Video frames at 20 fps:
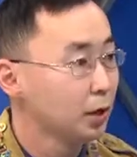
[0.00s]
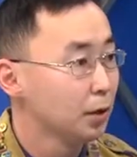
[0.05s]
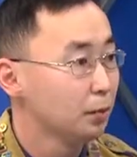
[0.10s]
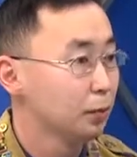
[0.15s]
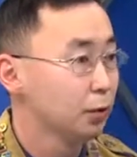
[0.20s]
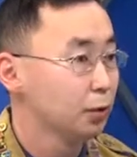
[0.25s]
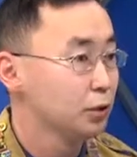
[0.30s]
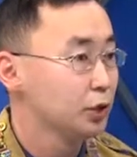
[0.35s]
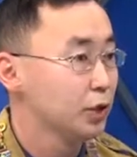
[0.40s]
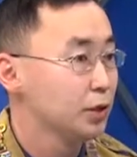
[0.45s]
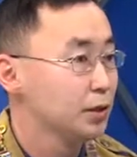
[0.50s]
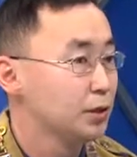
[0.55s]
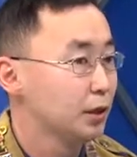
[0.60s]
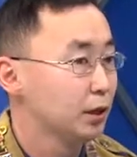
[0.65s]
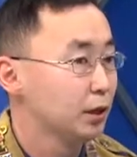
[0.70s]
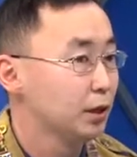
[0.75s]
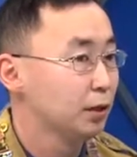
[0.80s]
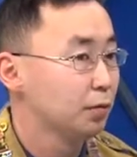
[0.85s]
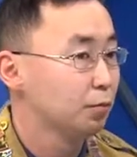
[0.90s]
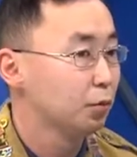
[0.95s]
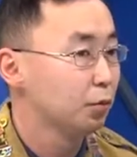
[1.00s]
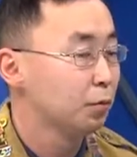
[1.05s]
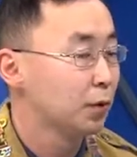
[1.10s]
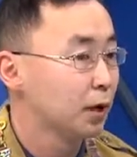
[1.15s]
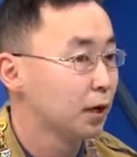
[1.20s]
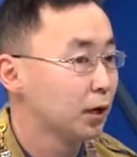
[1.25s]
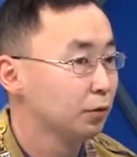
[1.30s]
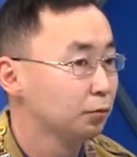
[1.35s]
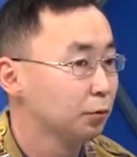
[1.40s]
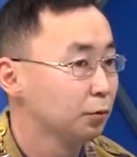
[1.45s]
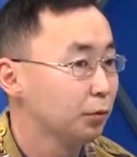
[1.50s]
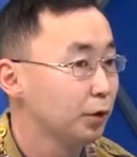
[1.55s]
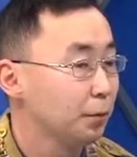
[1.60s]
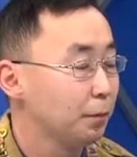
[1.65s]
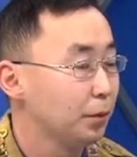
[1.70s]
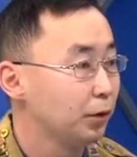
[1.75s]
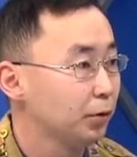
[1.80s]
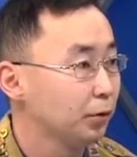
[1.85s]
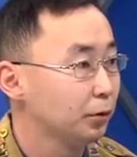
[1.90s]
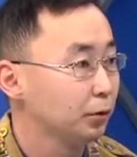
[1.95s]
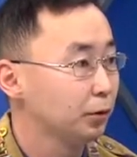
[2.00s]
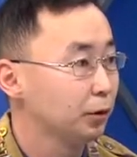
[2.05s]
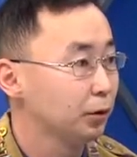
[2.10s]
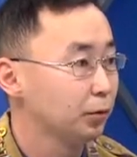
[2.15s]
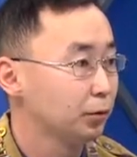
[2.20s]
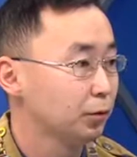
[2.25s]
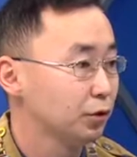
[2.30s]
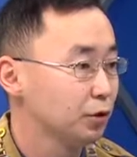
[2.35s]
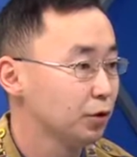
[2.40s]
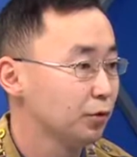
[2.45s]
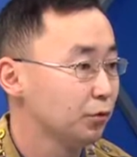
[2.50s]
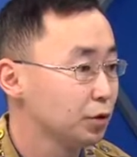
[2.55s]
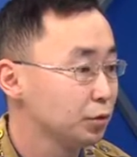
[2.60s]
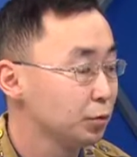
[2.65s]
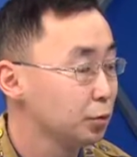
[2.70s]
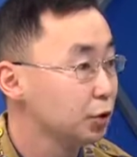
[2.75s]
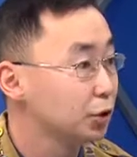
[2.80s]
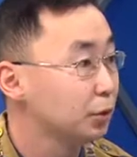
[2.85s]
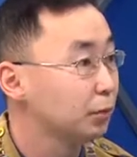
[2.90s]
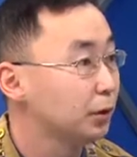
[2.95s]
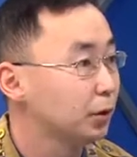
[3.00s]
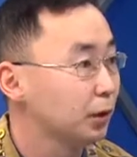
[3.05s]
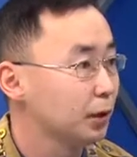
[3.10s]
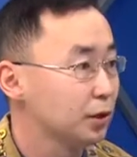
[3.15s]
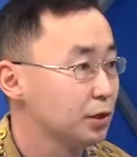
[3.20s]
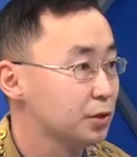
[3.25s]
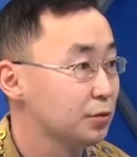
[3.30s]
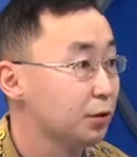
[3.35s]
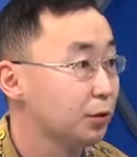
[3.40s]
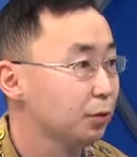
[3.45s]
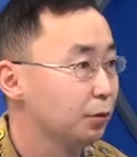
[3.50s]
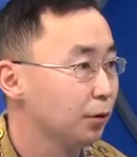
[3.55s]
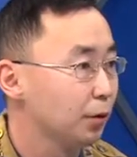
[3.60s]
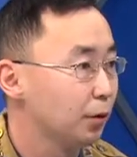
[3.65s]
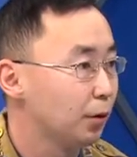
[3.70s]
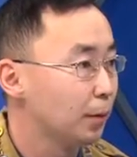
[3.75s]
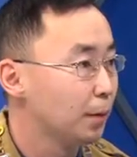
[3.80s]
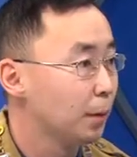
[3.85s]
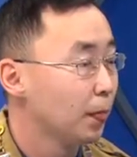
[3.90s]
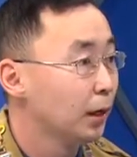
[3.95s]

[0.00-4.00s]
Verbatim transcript: Получается, и бумага внутри пересохла, то есть невозможно было развернуть ее.